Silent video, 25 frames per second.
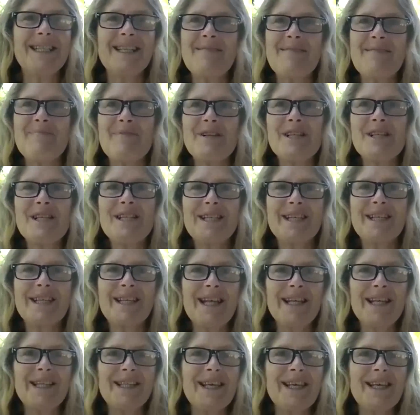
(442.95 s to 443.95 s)
les magiciens
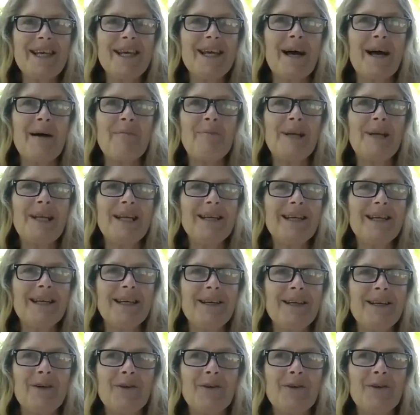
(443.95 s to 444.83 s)
de la Terre à Palenque